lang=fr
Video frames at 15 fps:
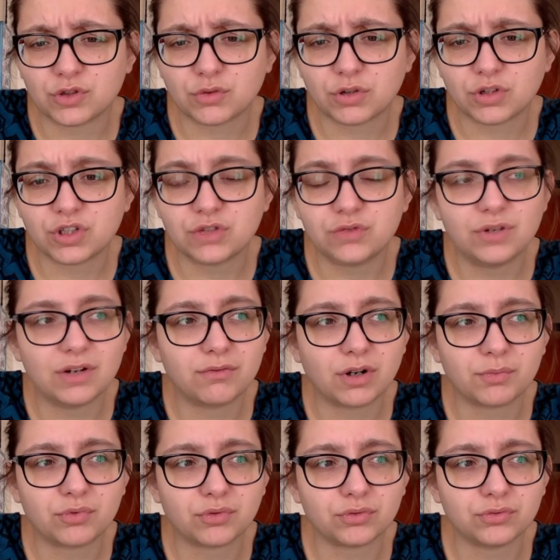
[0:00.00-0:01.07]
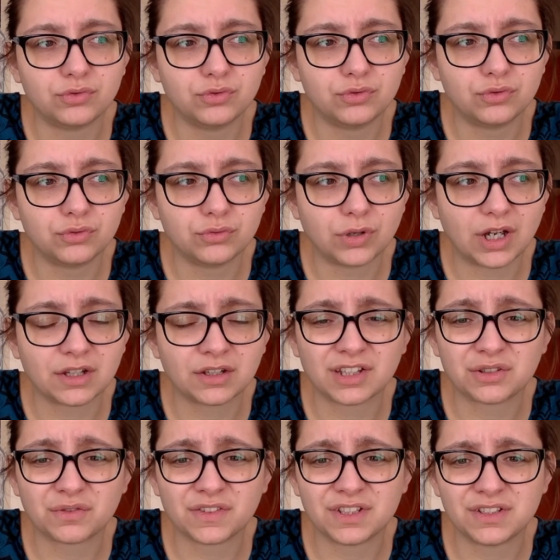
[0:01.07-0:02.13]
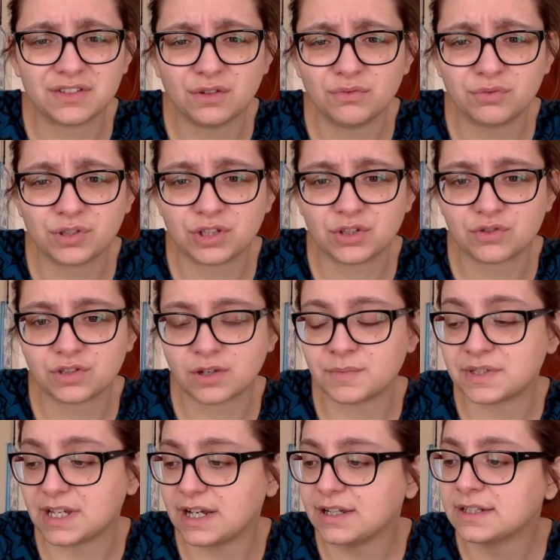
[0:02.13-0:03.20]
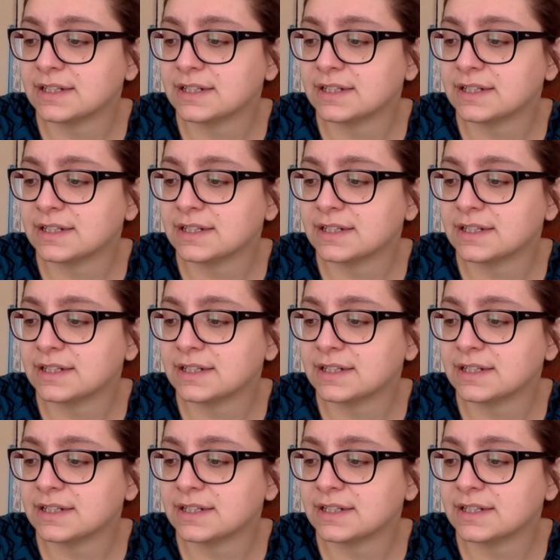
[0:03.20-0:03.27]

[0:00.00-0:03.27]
Je crois que j'ai dû l'avoir pour 1,99 ou quelque chose comme ça.